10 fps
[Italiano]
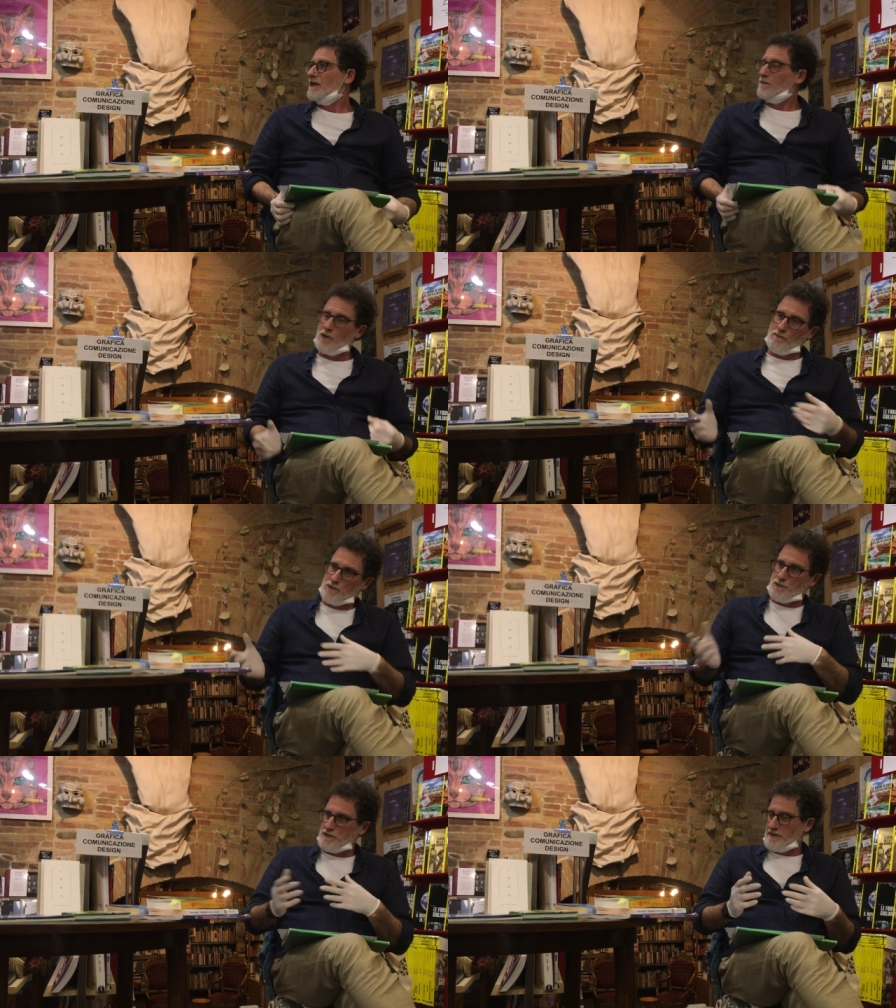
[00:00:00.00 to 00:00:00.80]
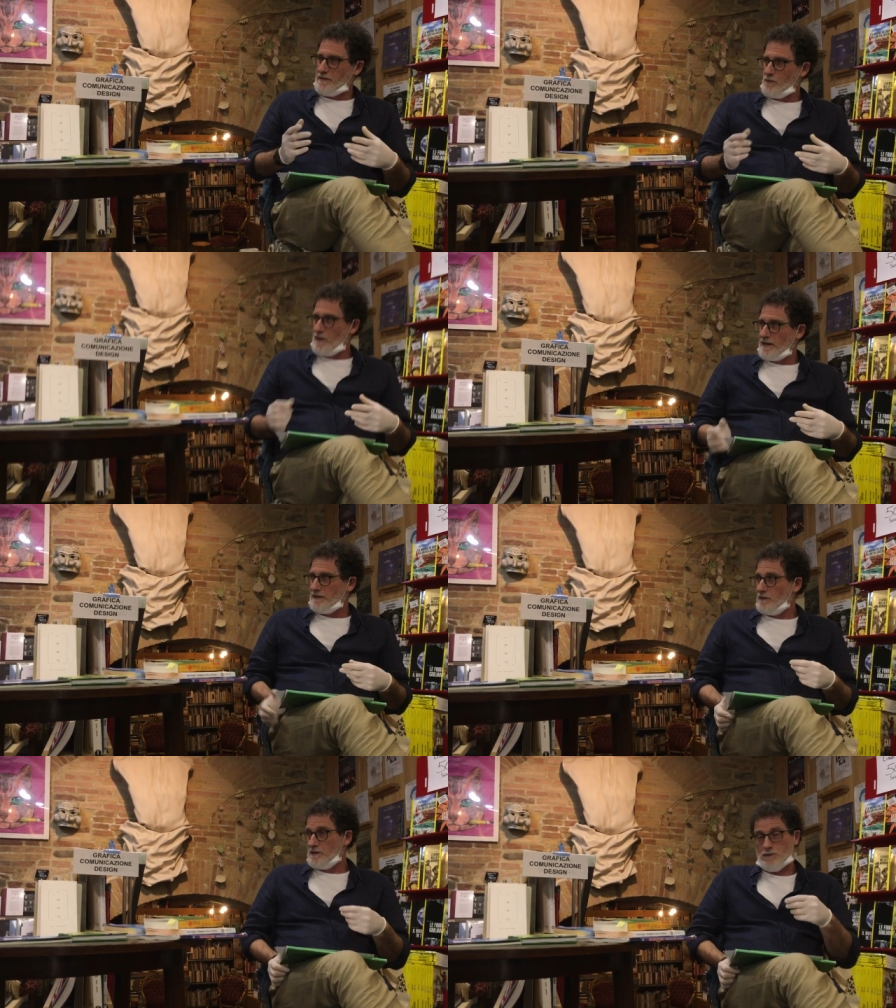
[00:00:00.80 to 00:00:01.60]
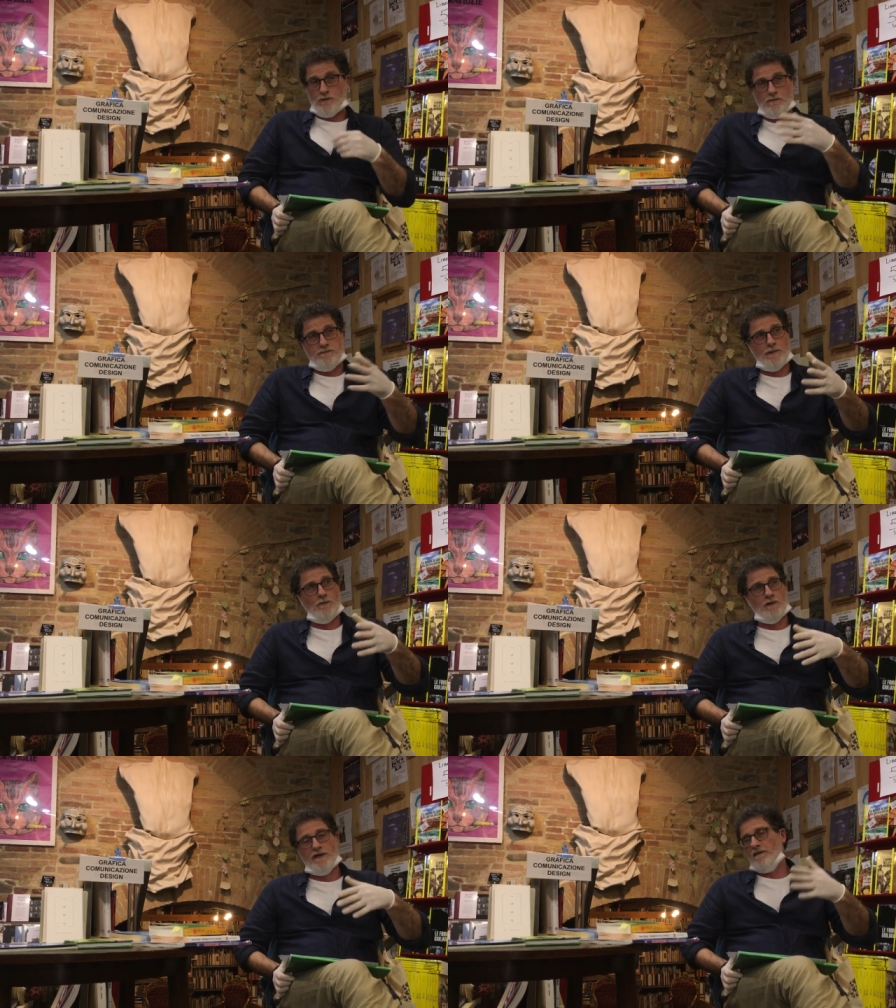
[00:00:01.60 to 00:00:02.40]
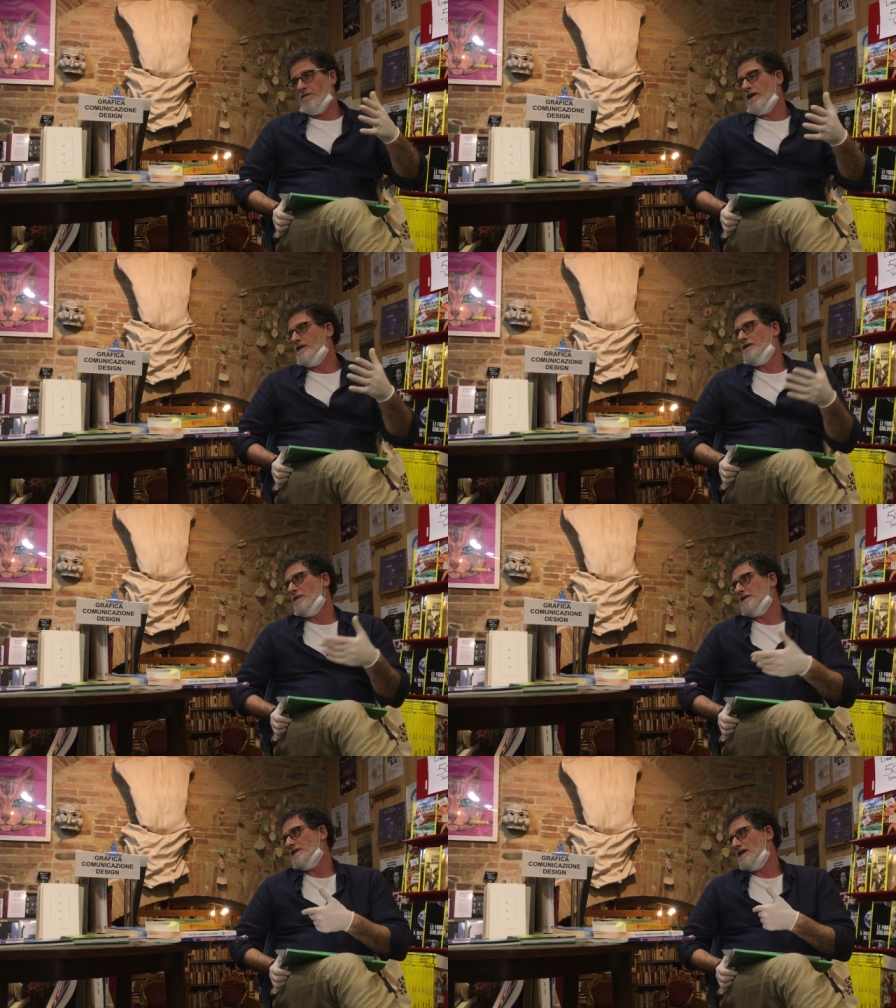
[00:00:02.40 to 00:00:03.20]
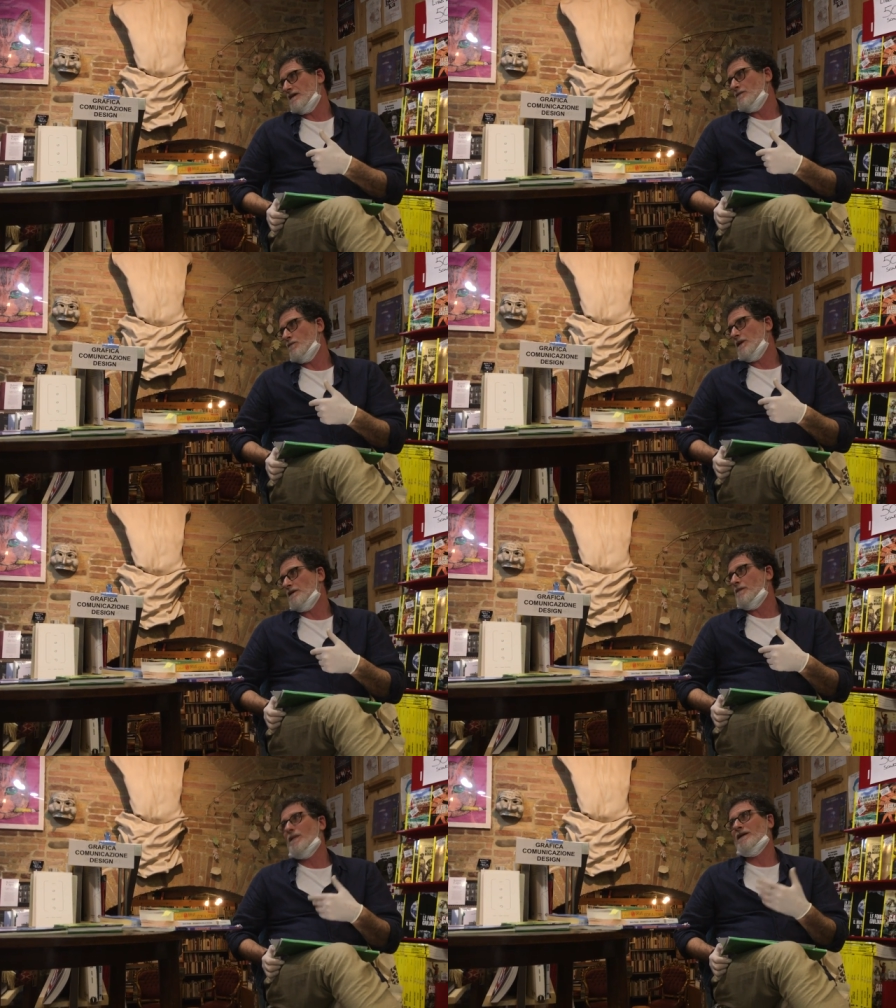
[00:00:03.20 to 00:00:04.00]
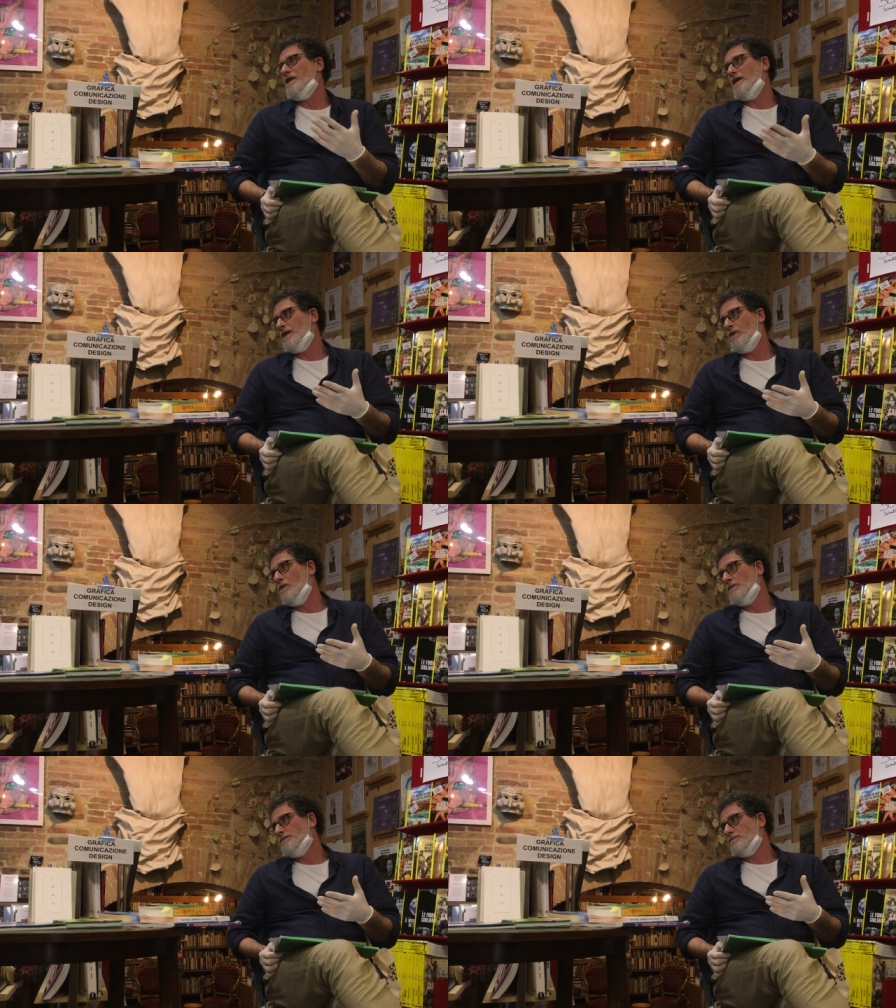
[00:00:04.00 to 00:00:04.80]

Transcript: Un po' come succedeva in guerra, no? che tu proponevi ai vecchi di mangiare mio padre il pane nero,